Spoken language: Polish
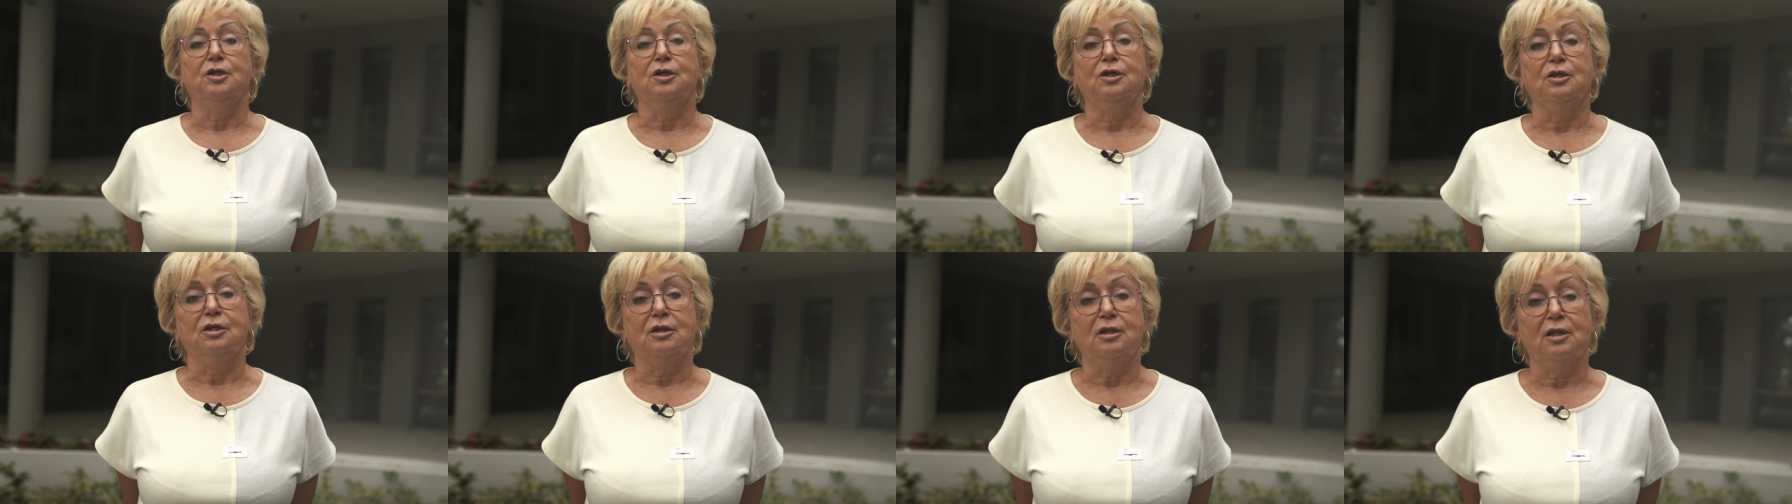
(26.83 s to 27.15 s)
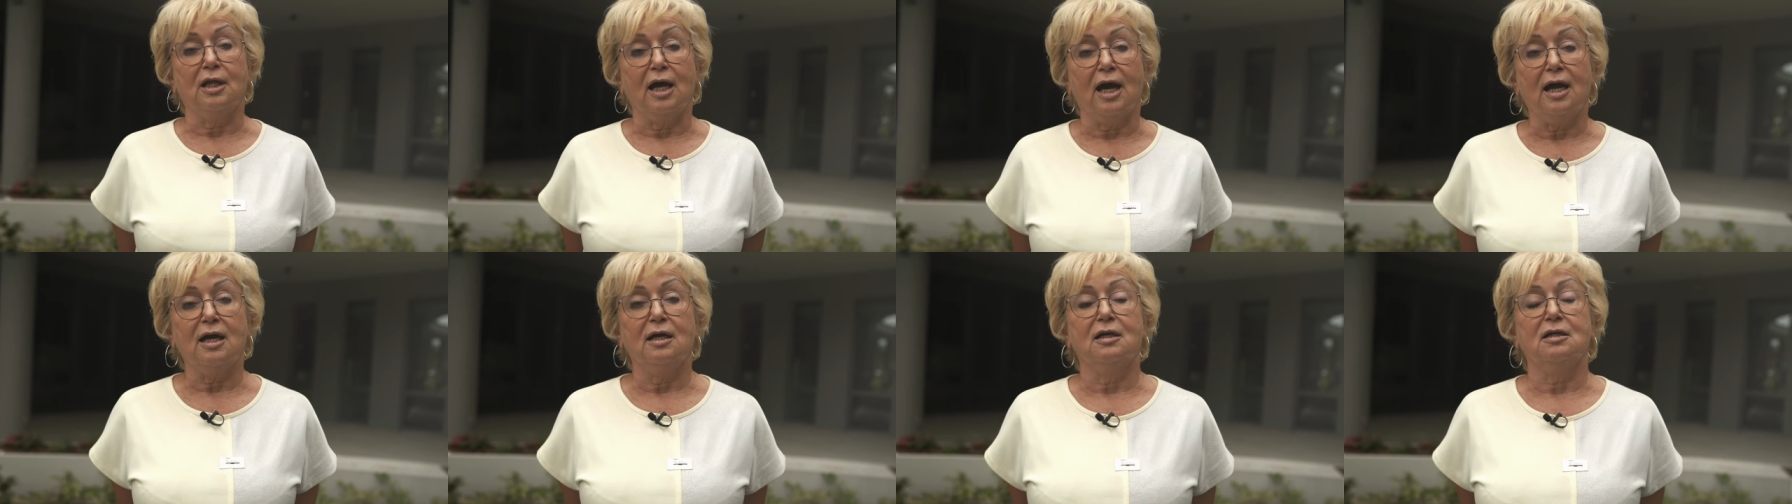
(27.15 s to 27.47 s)
i
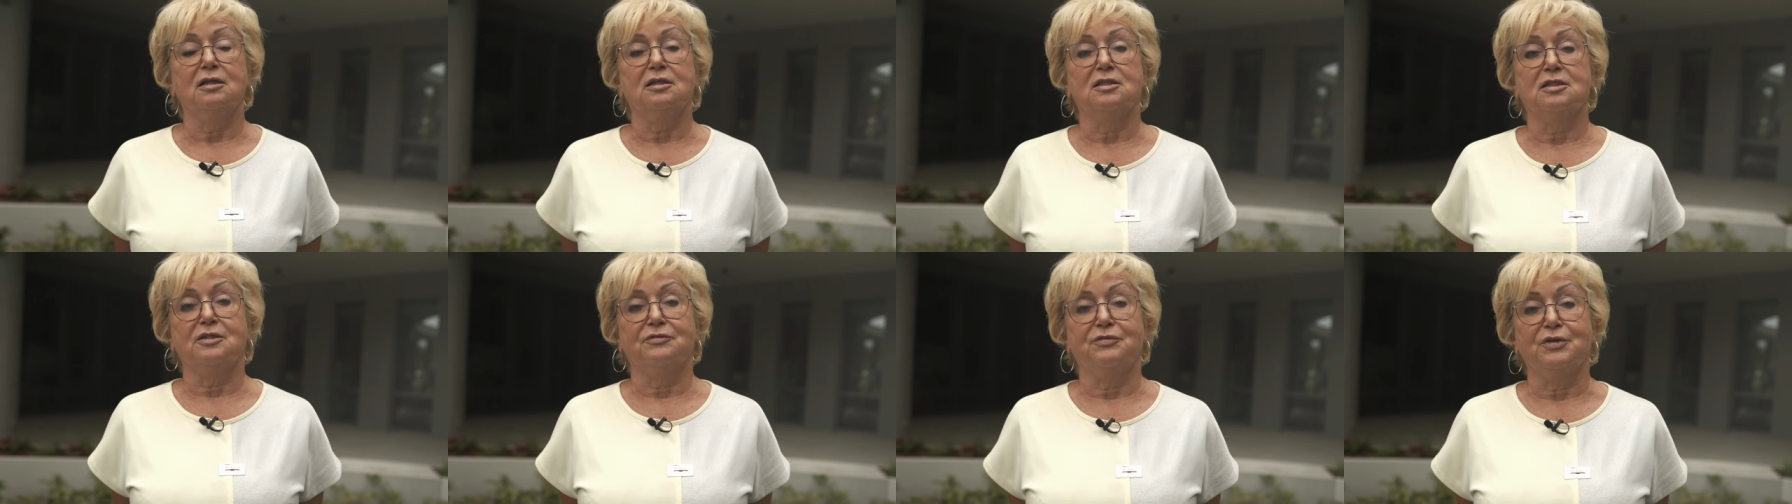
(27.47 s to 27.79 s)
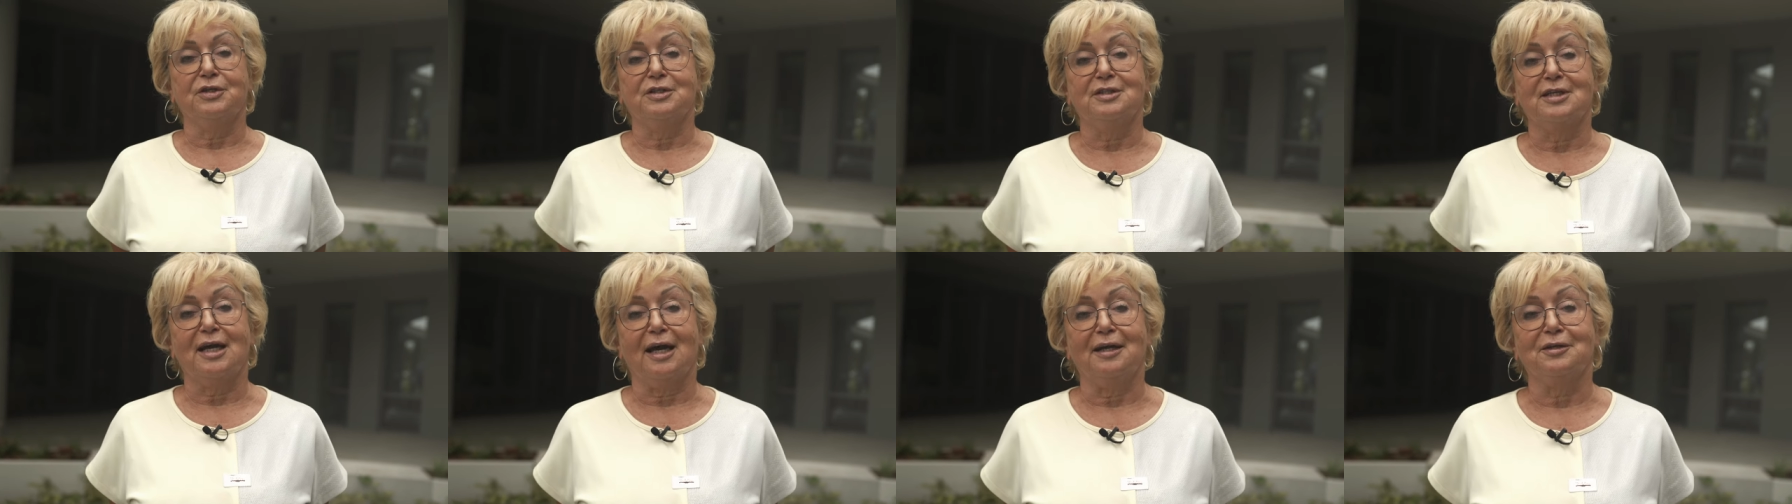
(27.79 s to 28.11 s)
na
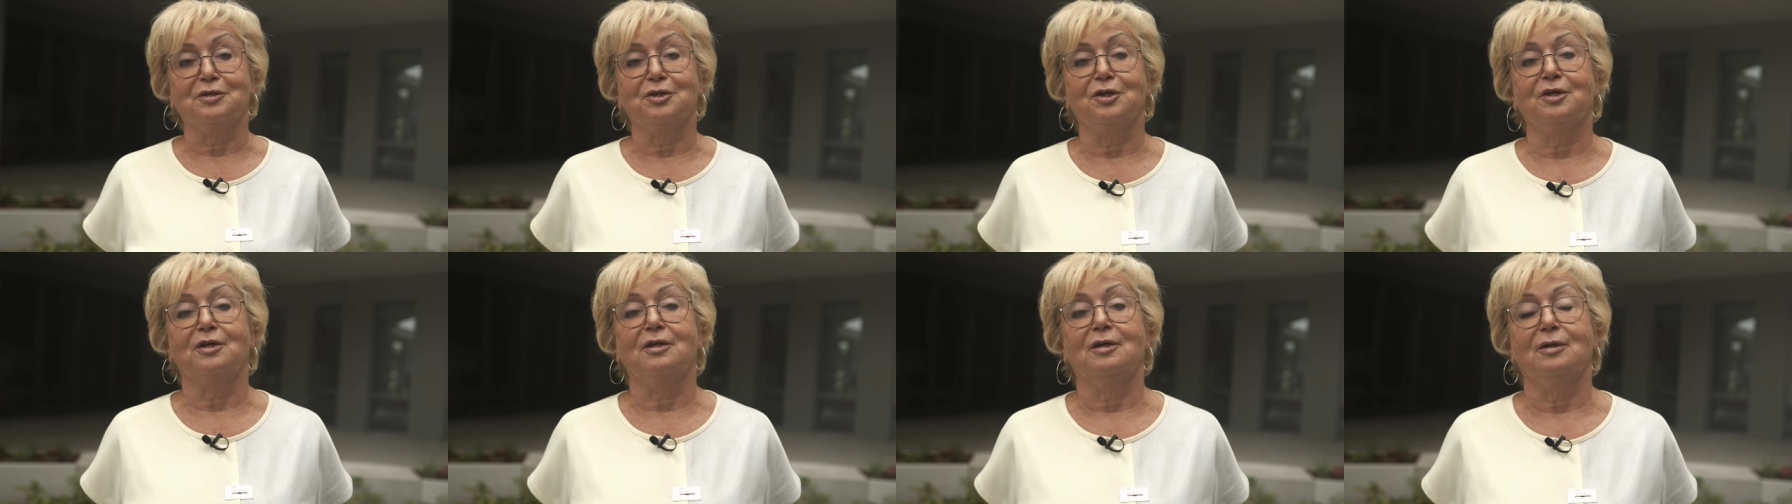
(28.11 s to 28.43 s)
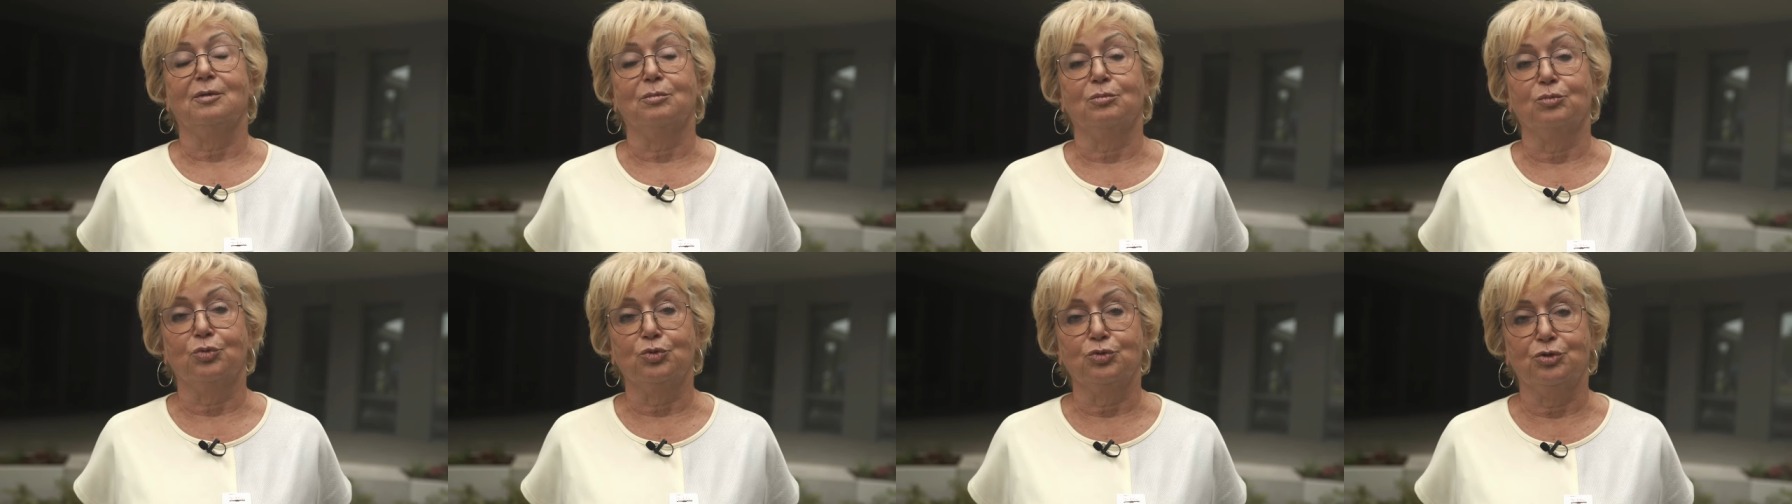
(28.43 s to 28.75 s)
zwiedzanie
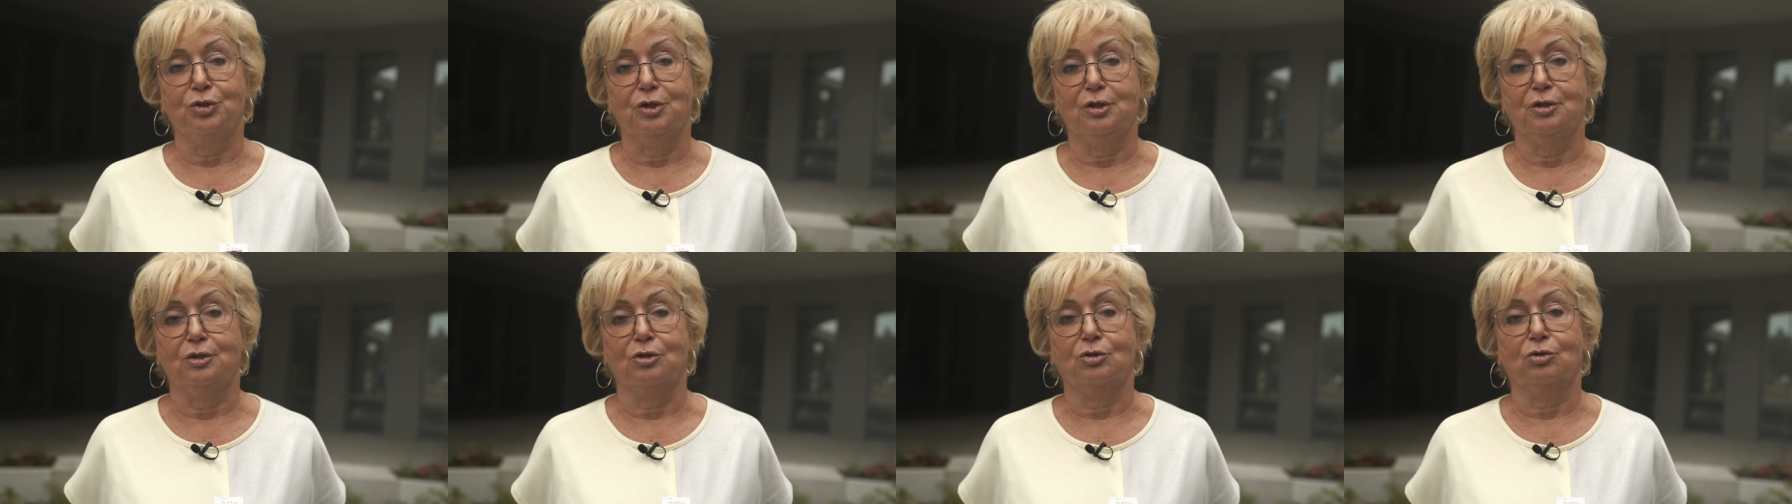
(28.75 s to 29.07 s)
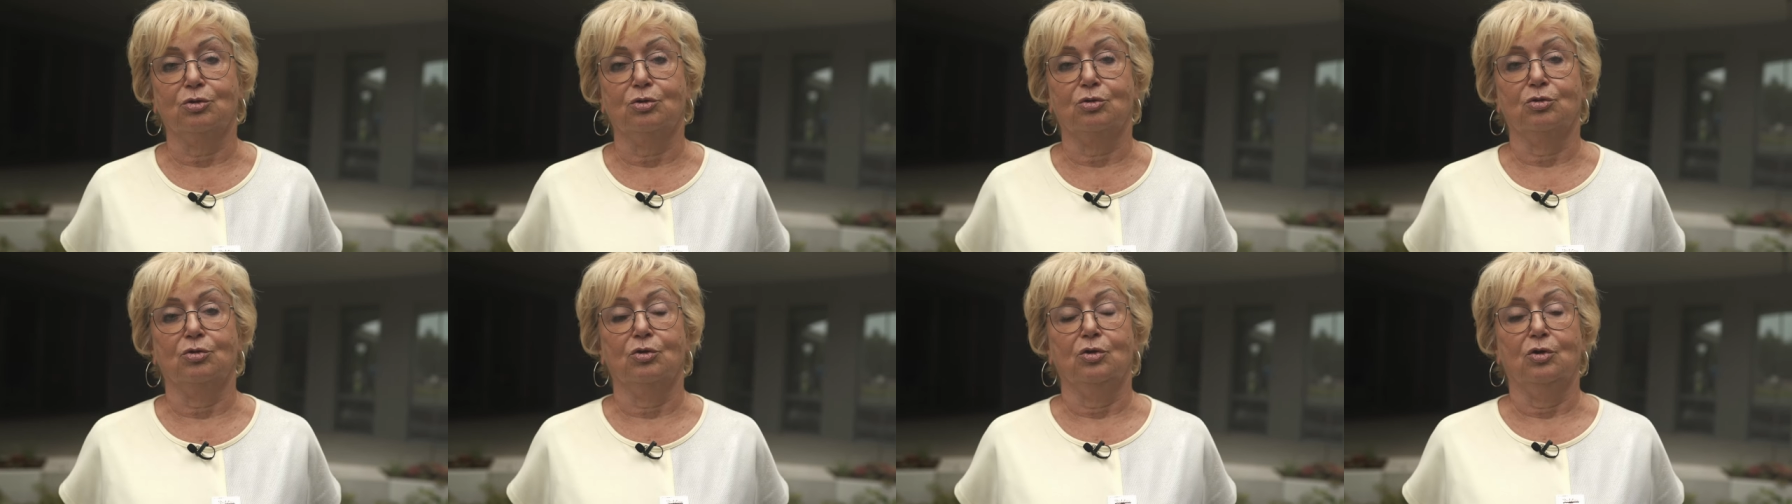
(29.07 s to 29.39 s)

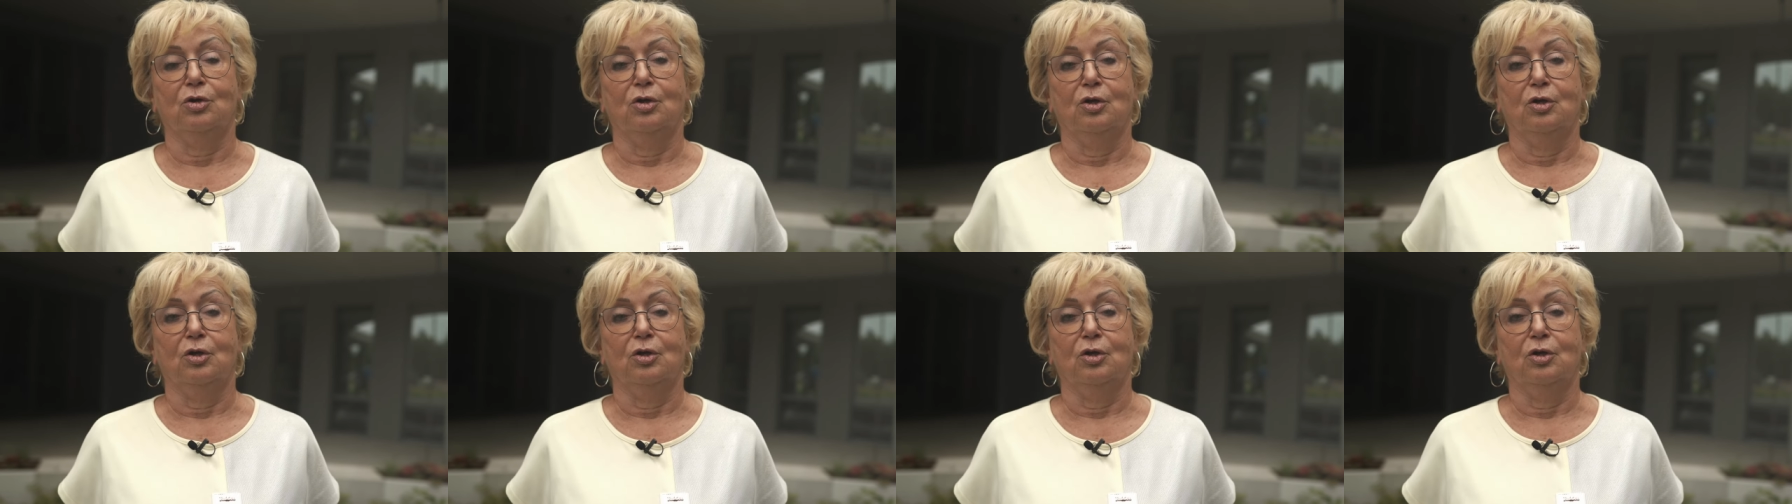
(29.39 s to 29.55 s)
budynku